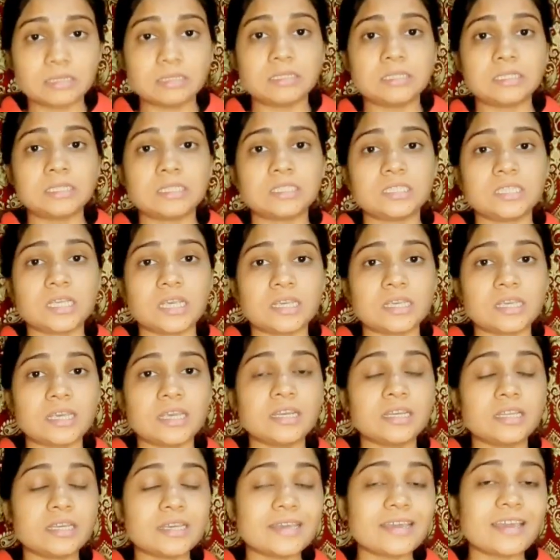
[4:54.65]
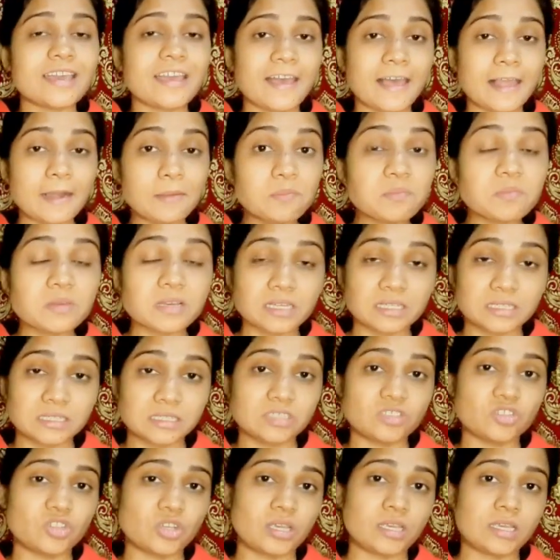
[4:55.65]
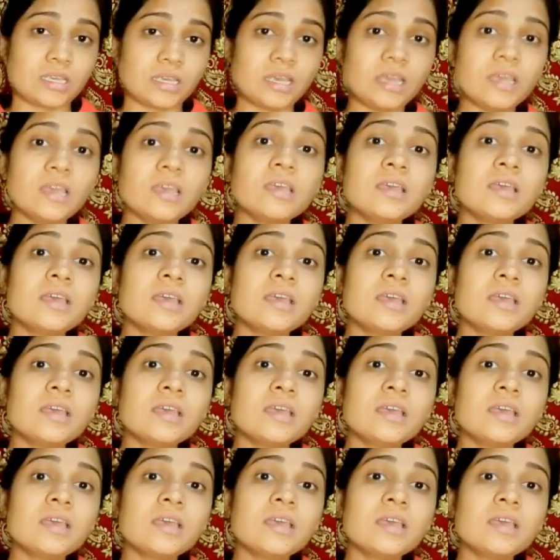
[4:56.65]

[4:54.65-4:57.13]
करना चाहिए इनकी हेल्प करनी चाहिए